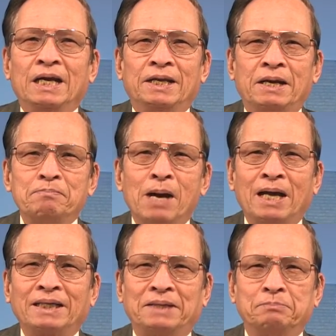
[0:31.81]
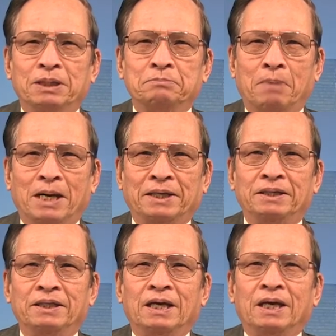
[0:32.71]
năm
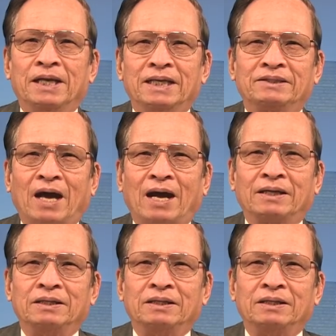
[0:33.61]
2017, đề tài